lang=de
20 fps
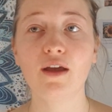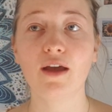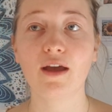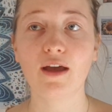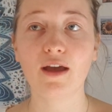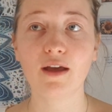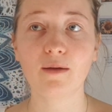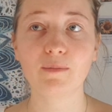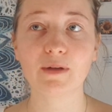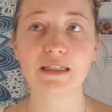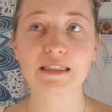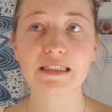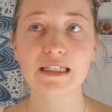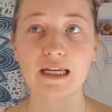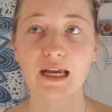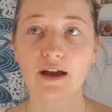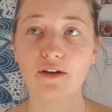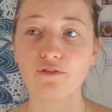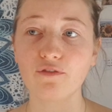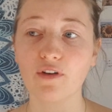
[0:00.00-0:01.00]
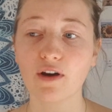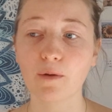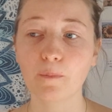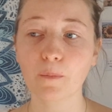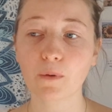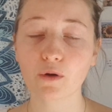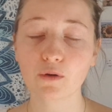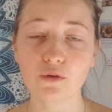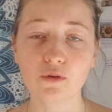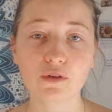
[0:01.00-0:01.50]
ähm, dass ich einfach
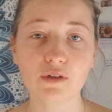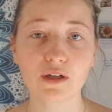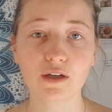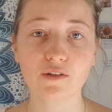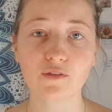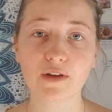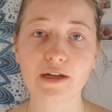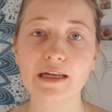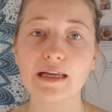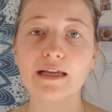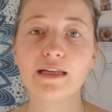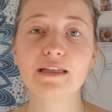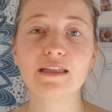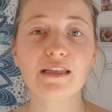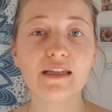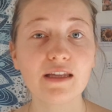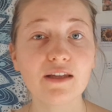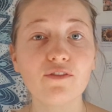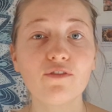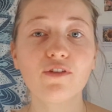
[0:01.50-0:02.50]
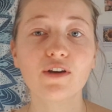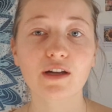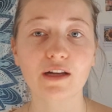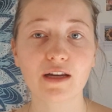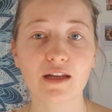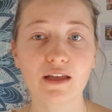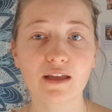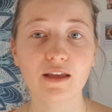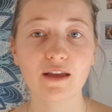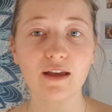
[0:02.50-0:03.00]
Produkte entwickle, die
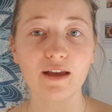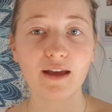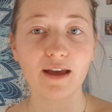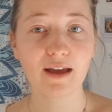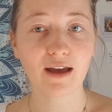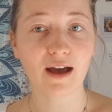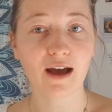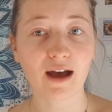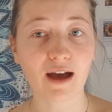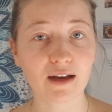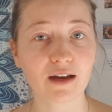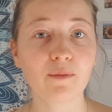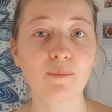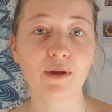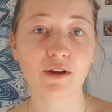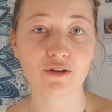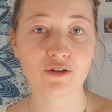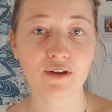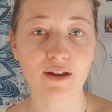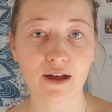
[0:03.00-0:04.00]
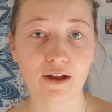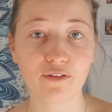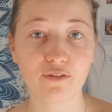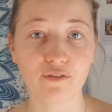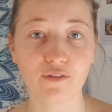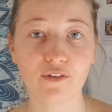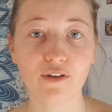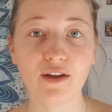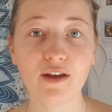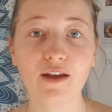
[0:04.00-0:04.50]
wirklich anderen Menschen
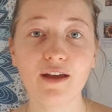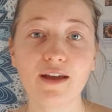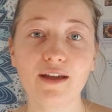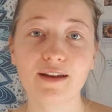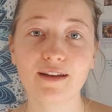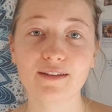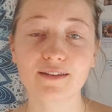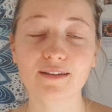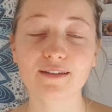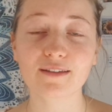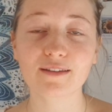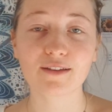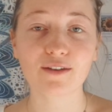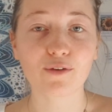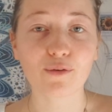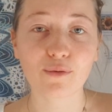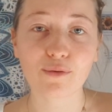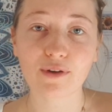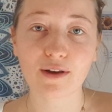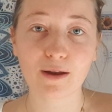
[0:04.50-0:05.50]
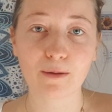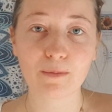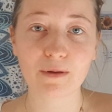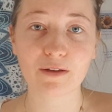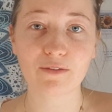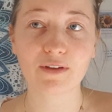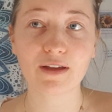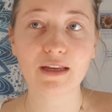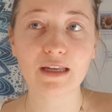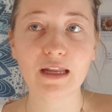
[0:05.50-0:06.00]
helfen. Das ist
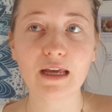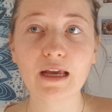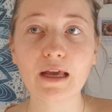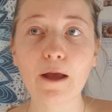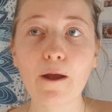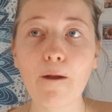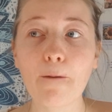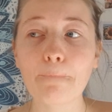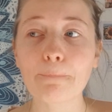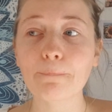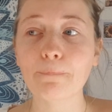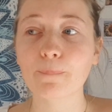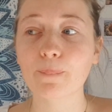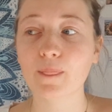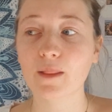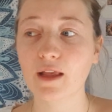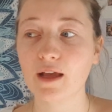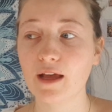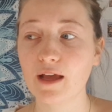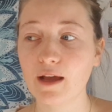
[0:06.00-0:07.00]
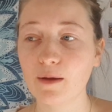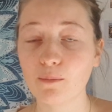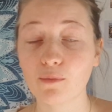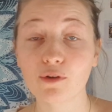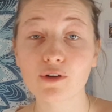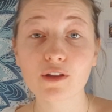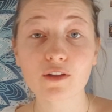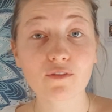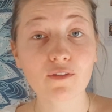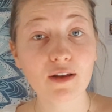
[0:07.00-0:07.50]
unglaublich wichtig. Ähm,
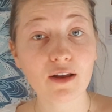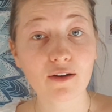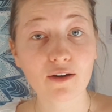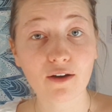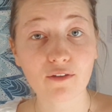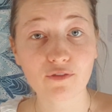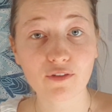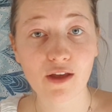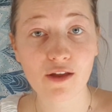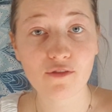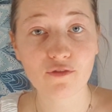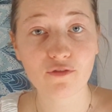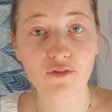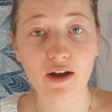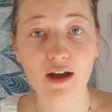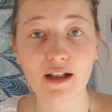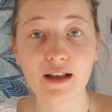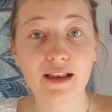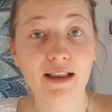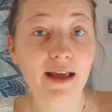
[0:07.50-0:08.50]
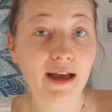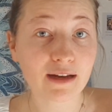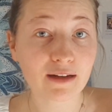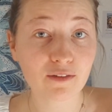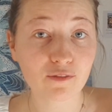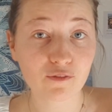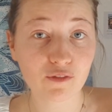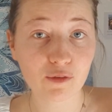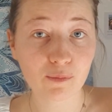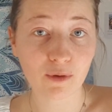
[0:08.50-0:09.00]
und ich will auch auf jeden Fall
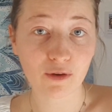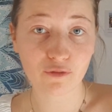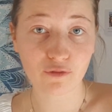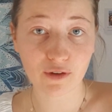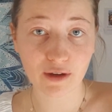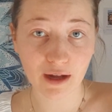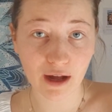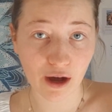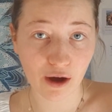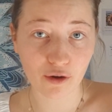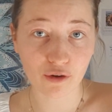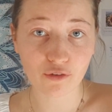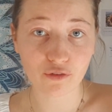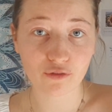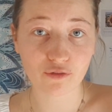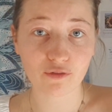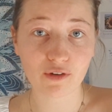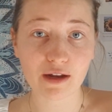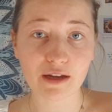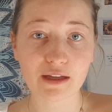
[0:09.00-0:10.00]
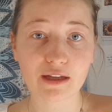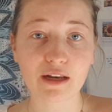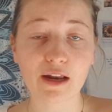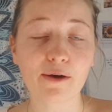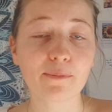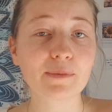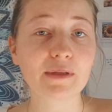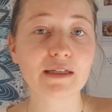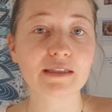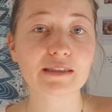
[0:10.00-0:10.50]
lernen, wie man verkauft, weil ich
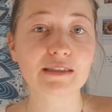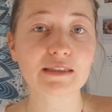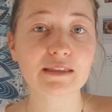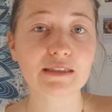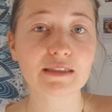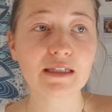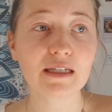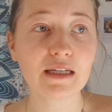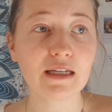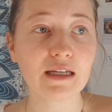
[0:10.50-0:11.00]
glaube, dass es